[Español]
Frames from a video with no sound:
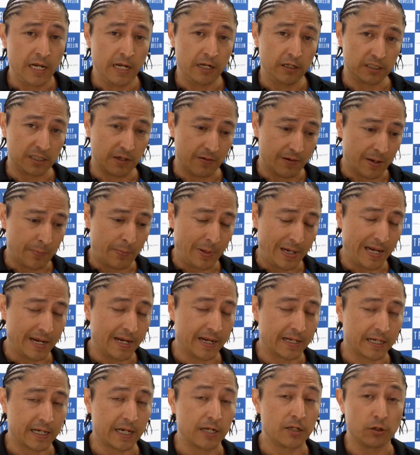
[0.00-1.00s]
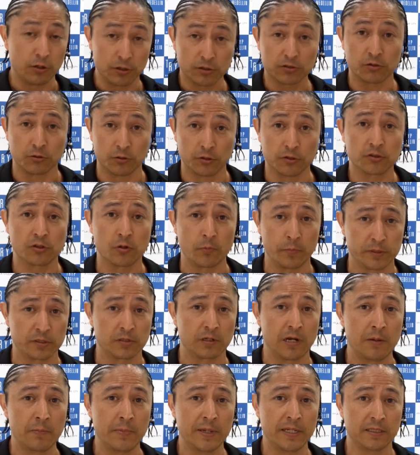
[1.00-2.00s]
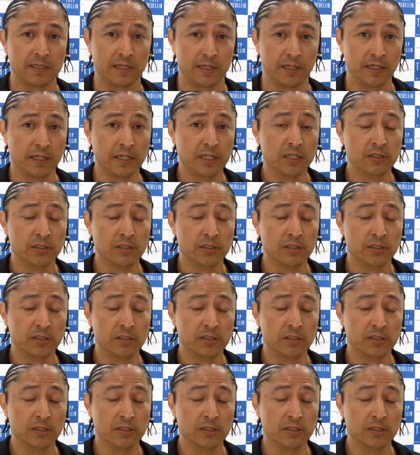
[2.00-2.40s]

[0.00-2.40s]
Los que van a pelear acá, yo los conozco personalmente,